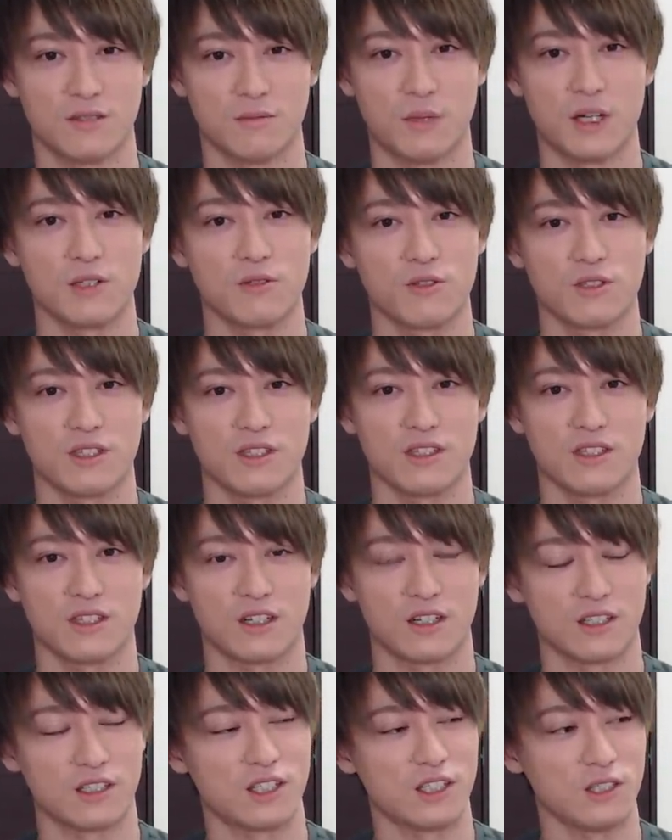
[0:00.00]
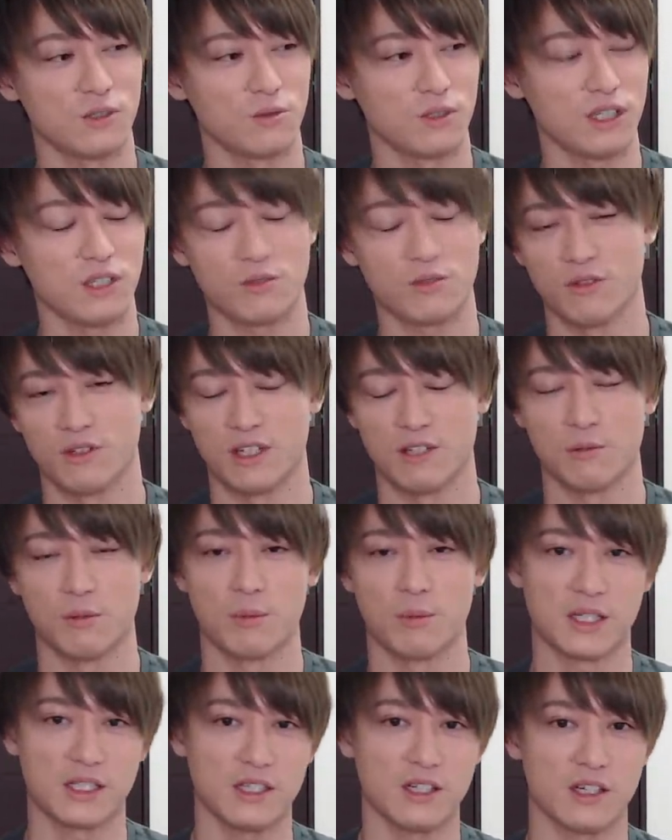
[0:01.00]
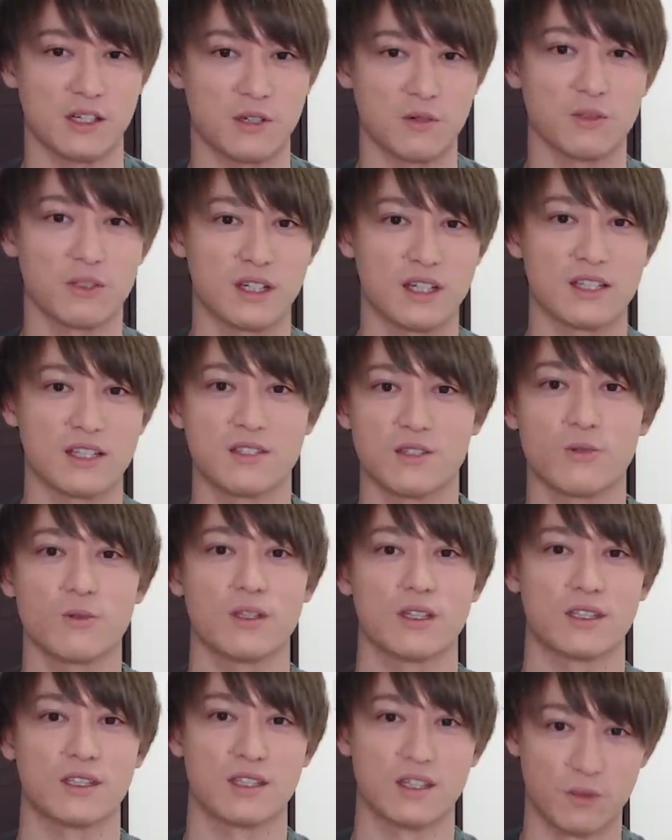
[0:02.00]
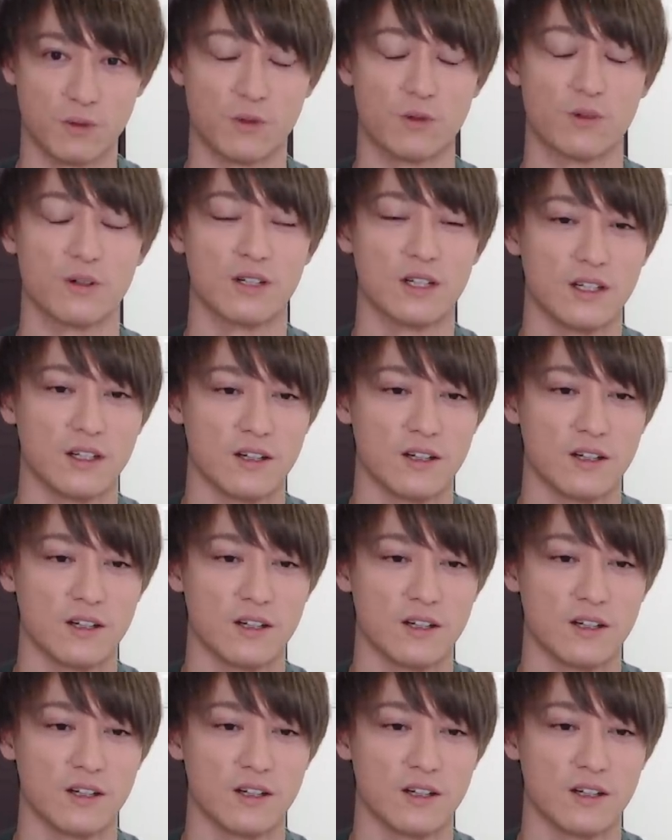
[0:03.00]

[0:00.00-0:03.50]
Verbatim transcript: 毎年っていうか シーオーディー というゲームは街が基本的に強いんですけど、打